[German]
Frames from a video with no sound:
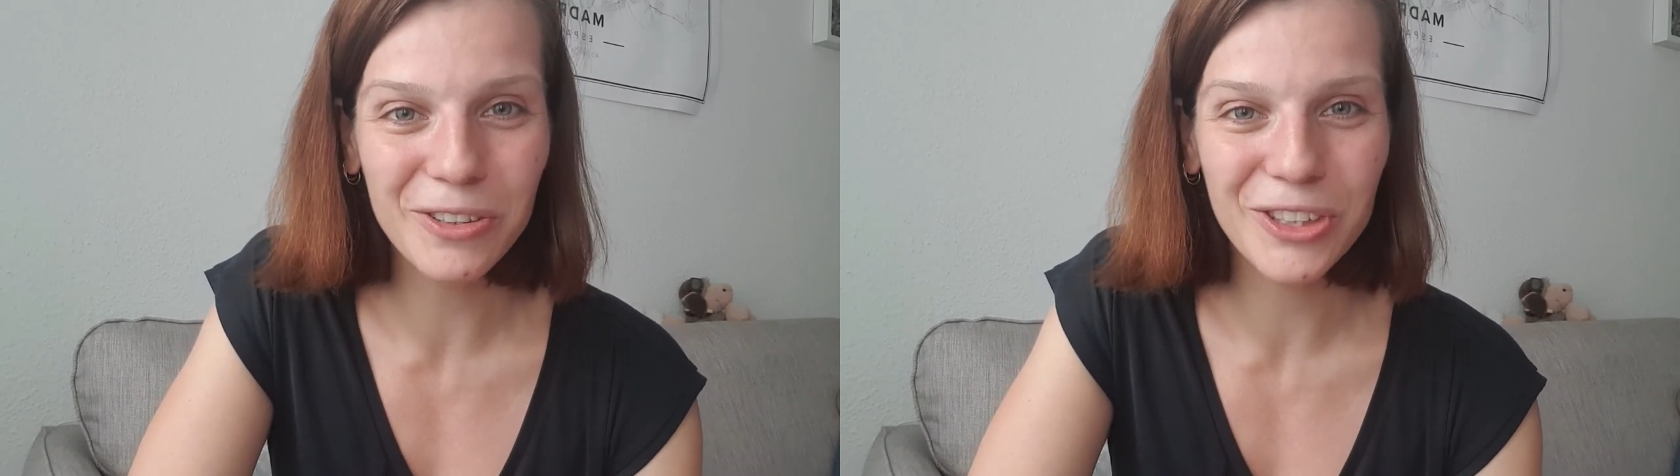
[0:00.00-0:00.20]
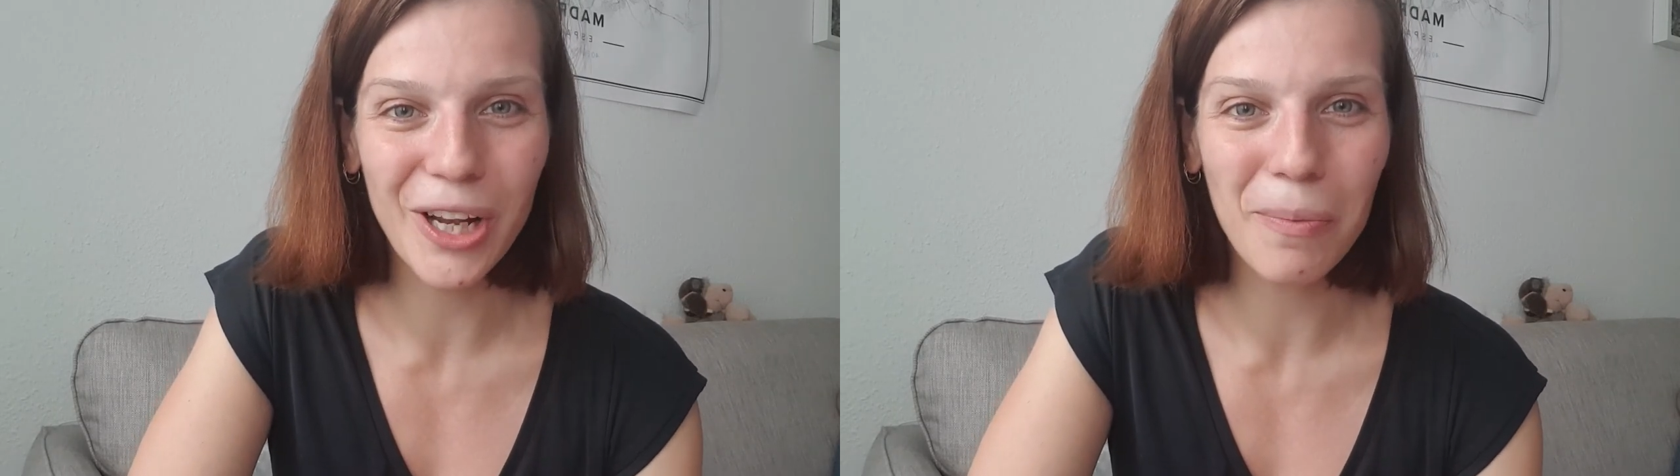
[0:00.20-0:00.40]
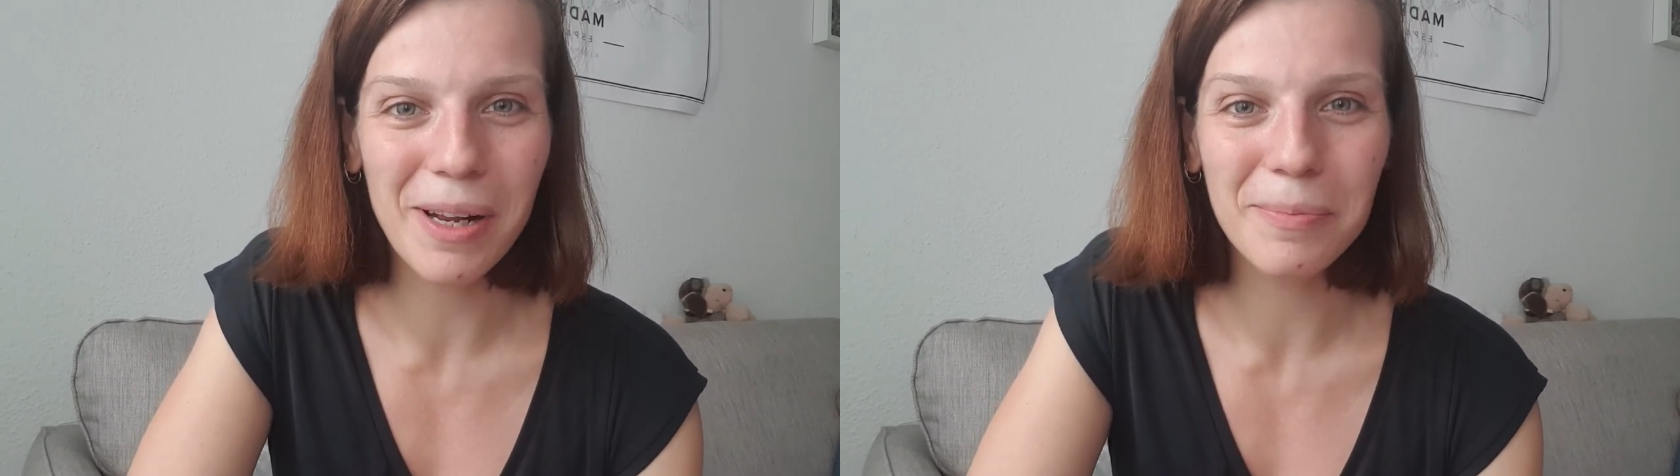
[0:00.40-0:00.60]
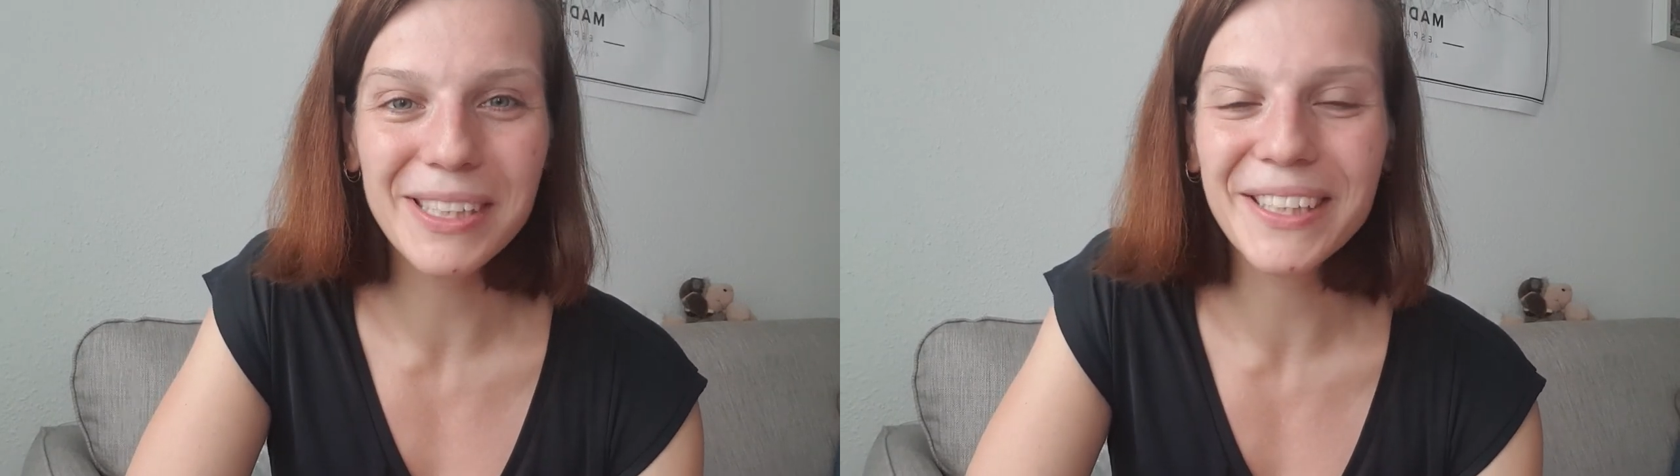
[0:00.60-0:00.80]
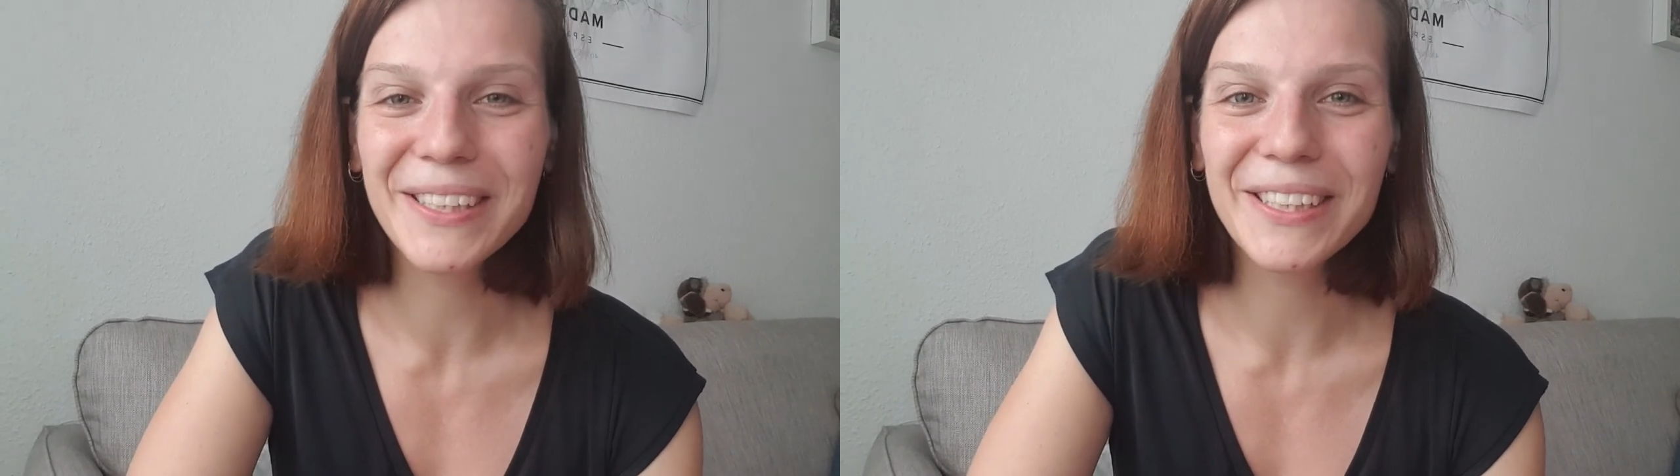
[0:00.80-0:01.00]
und schau mal ein
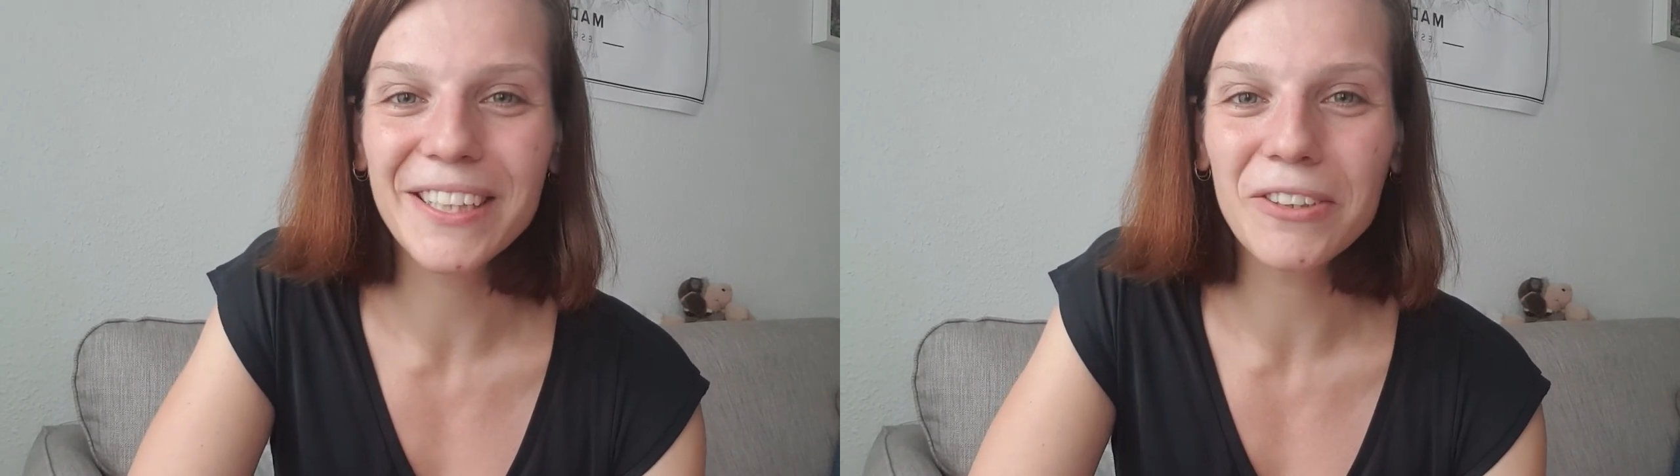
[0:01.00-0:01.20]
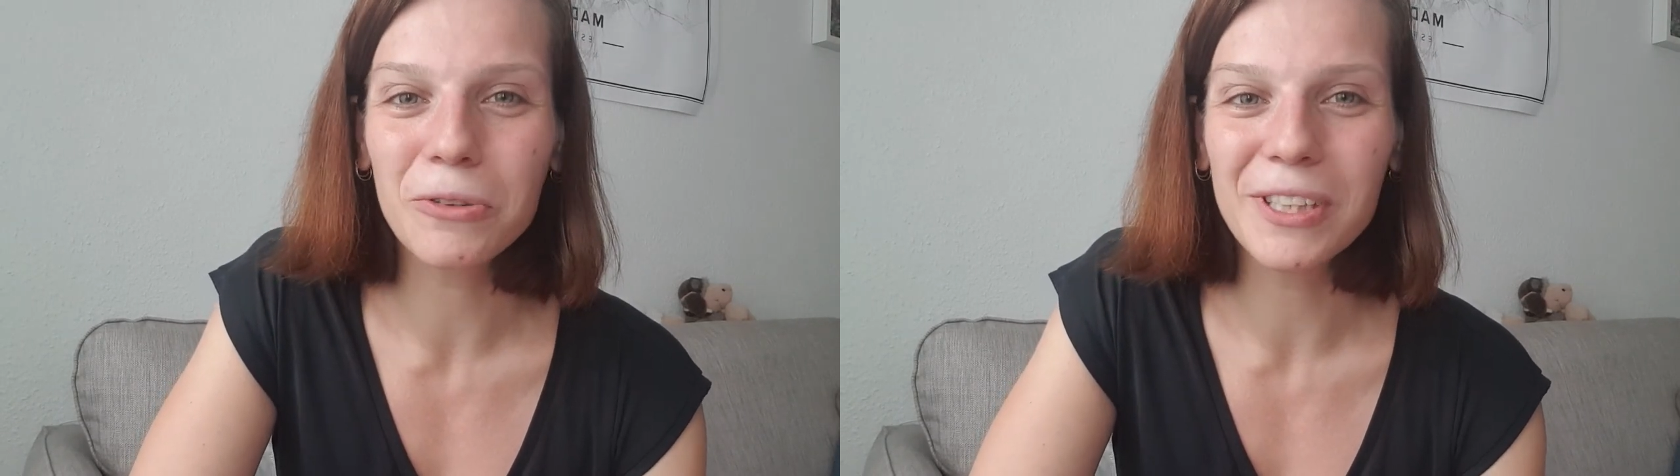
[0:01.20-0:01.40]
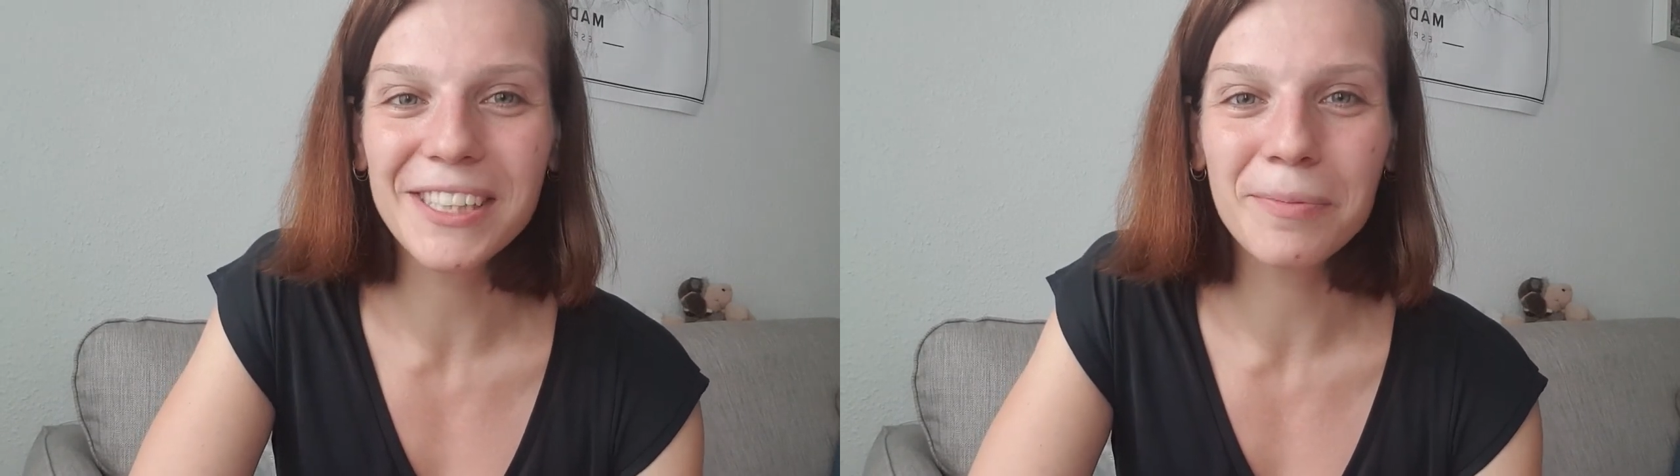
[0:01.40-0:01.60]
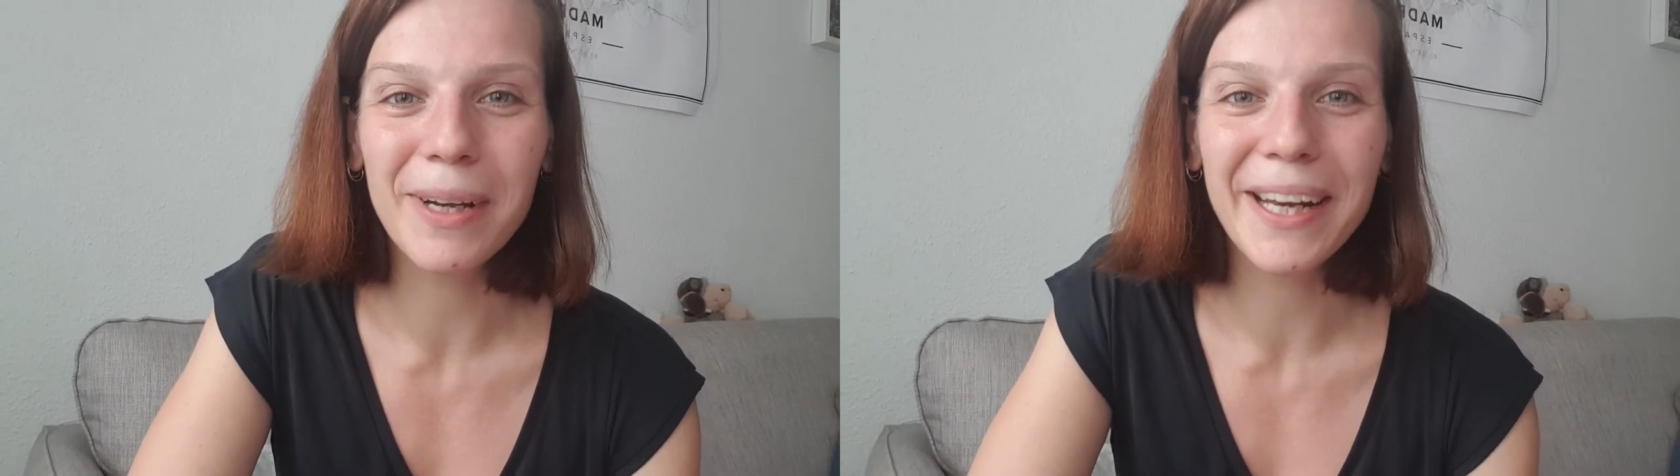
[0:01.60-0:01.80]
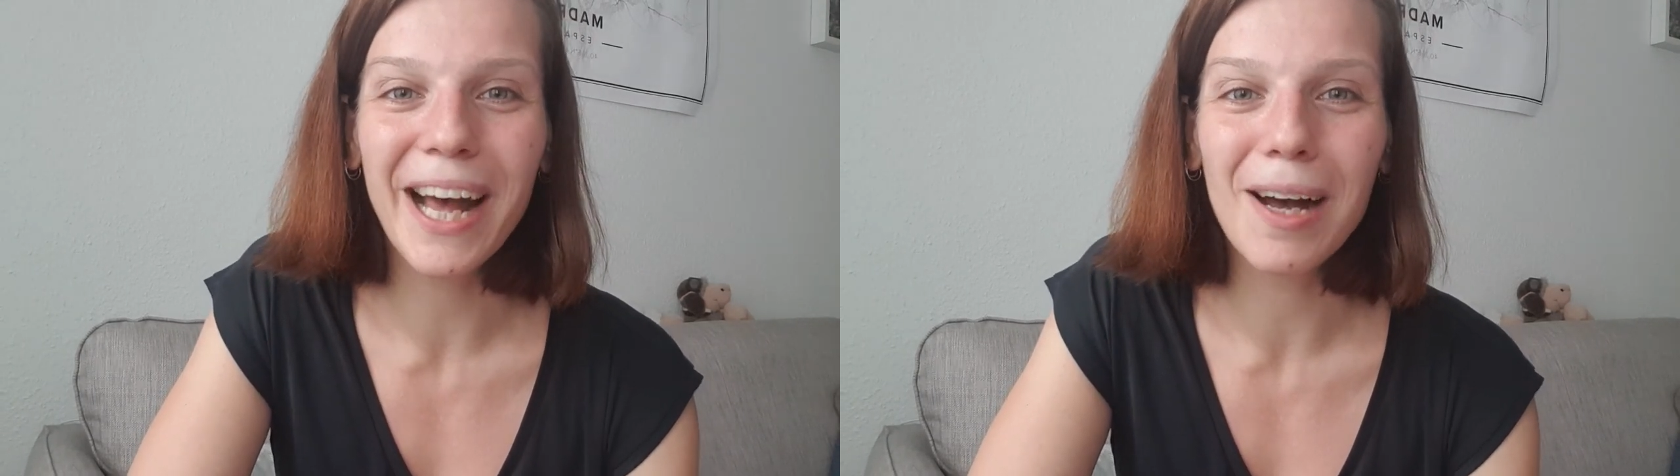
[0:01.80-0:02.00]
bisschen hinter die Kulissen
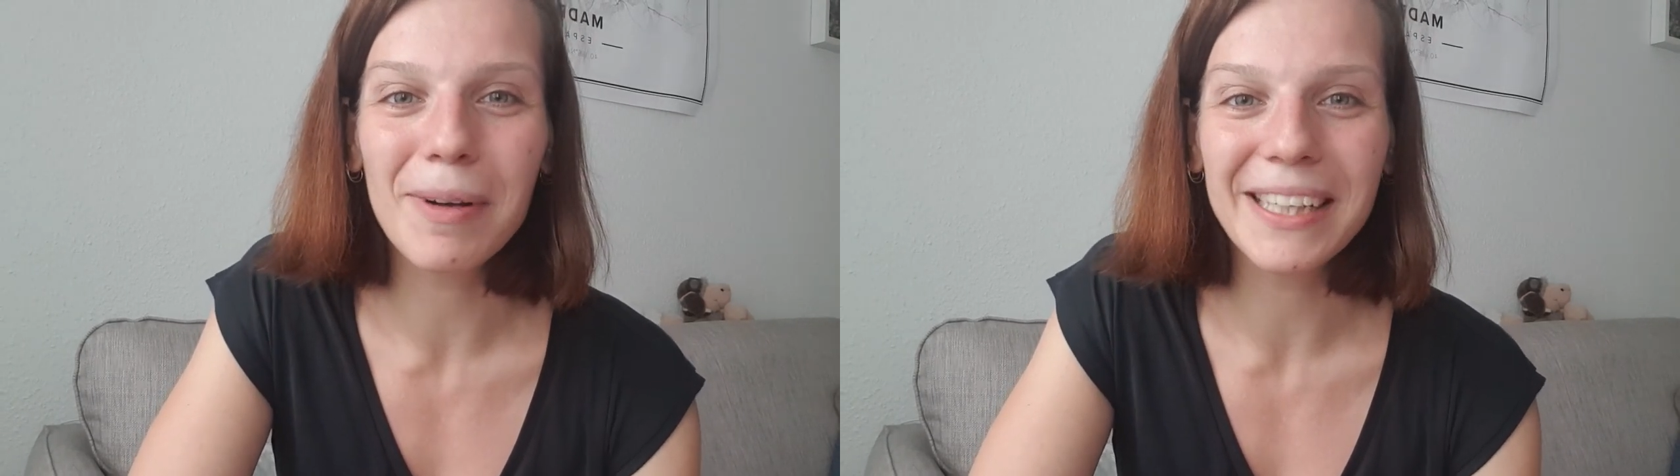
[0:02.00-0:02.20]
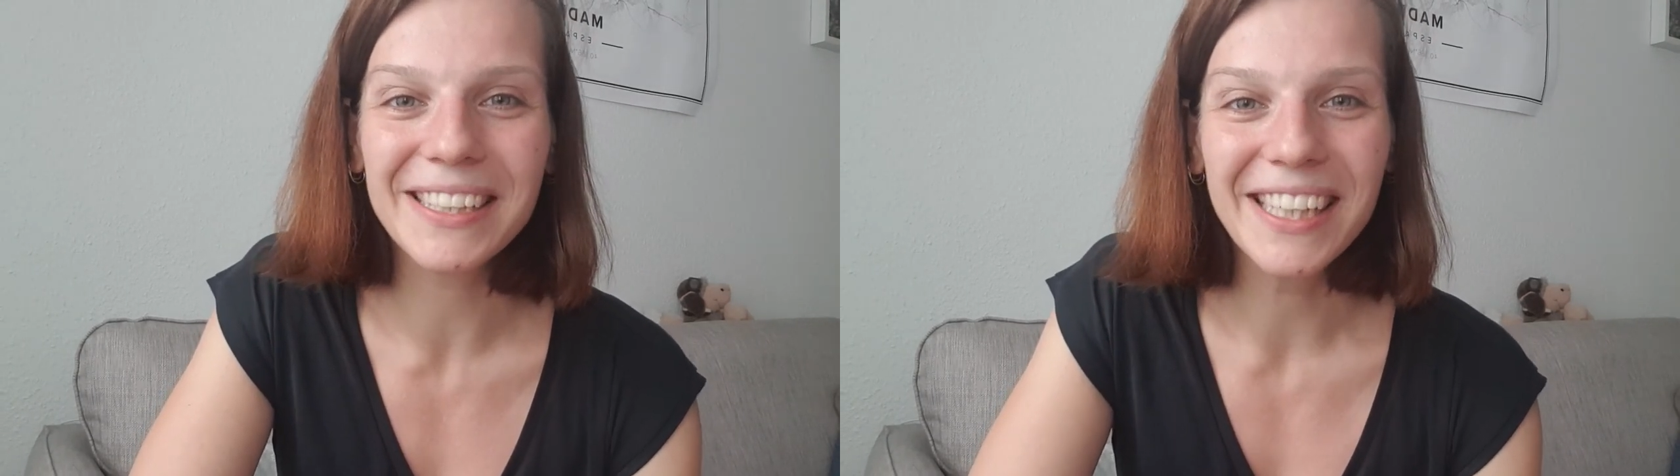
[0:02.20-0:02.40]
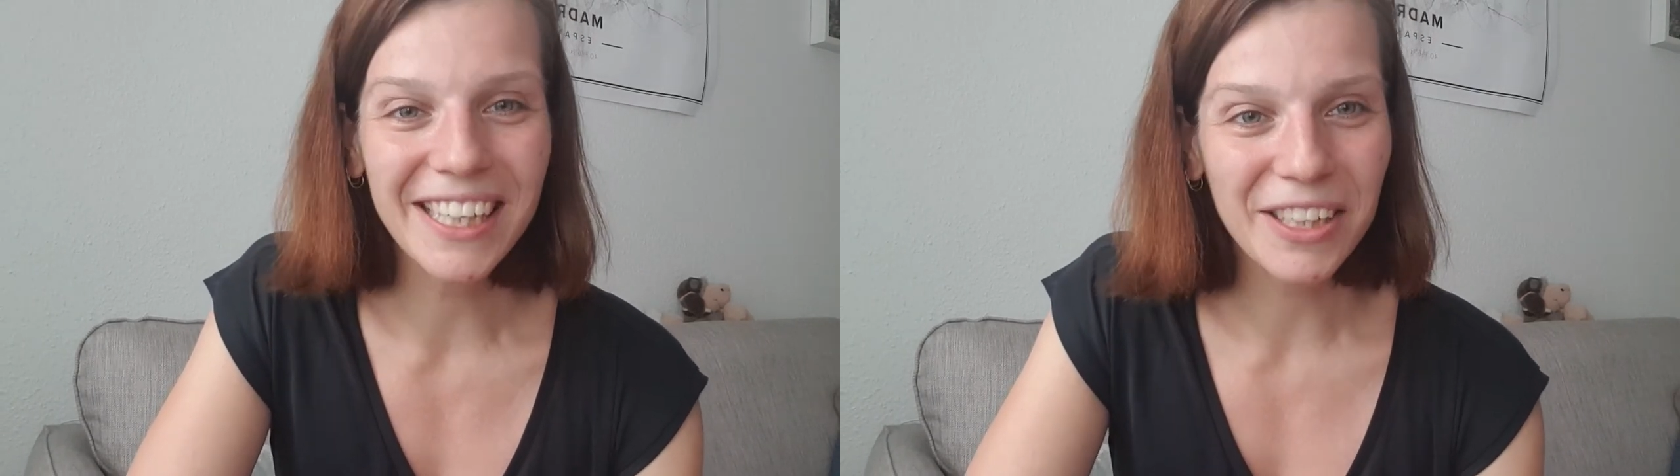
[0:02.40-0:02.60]
meiner Arbeit.